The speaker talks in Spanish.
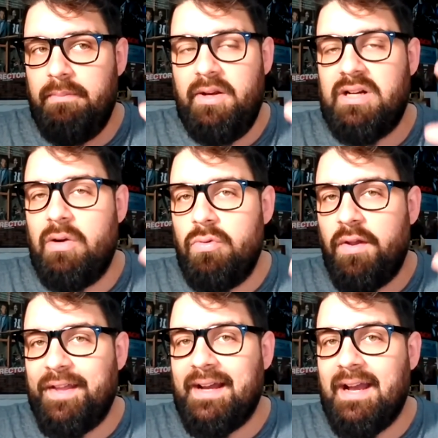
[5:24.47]
Menos
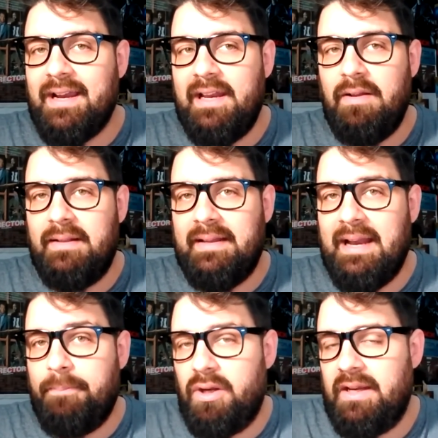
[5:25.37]
algunos zascas que le dio al
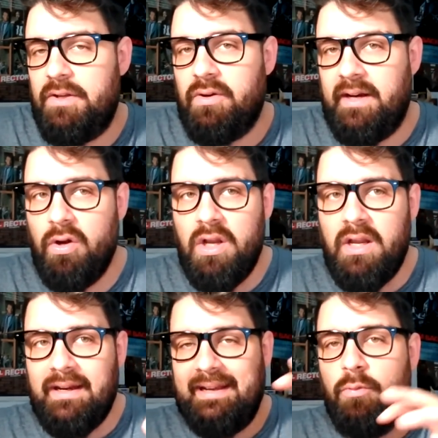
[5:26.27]
Dallas, porque yo creo
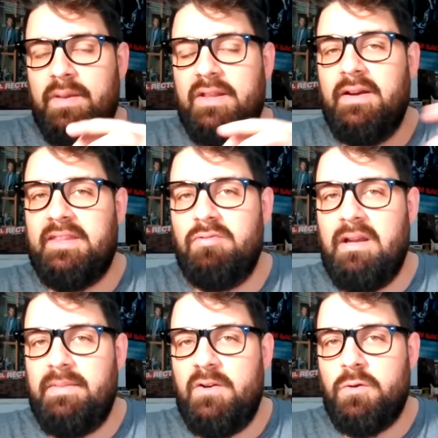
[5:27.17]
que en un vídeo de
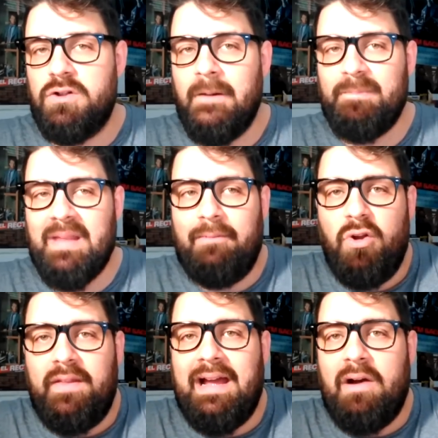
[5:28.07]
19 minutos
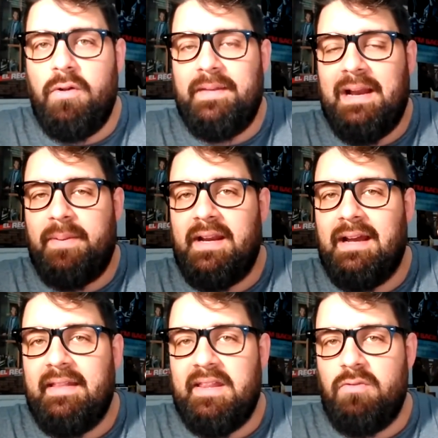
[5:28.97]
habló de Auron, de la
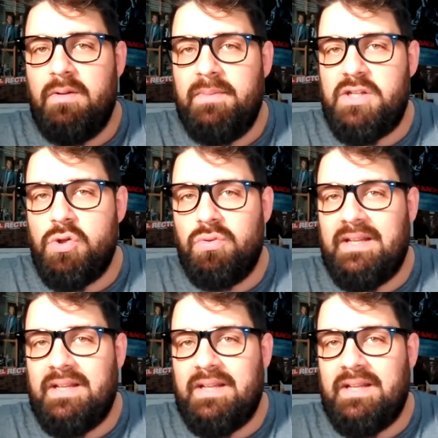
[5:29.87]
pringada de Wimichu,